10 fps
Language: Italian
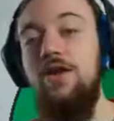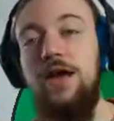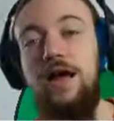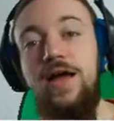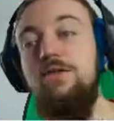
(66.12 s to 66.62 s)

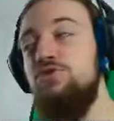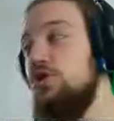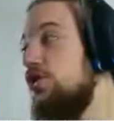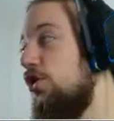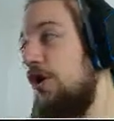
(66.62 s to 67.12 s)
Allora, è un
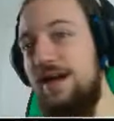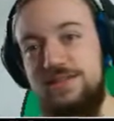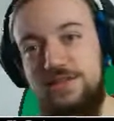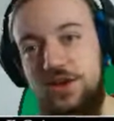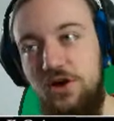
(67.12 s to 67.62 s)
gioco
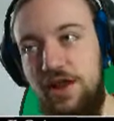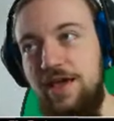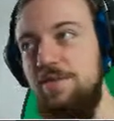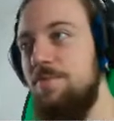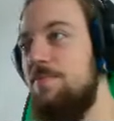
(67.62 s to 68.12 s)

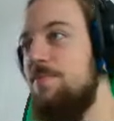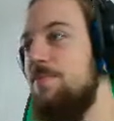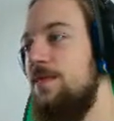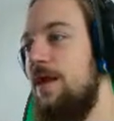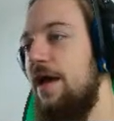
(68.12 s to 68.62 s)
azione.
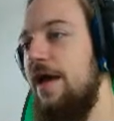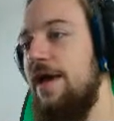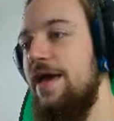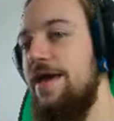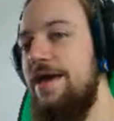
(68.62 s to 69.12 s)

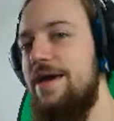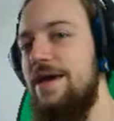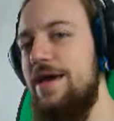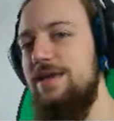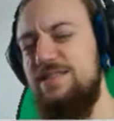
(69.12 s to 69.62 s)

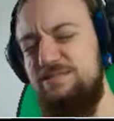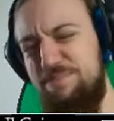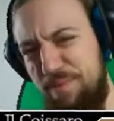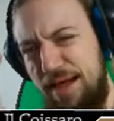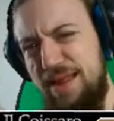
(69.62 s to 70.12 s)
E
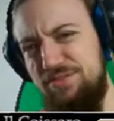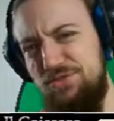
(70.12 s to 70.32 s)
spara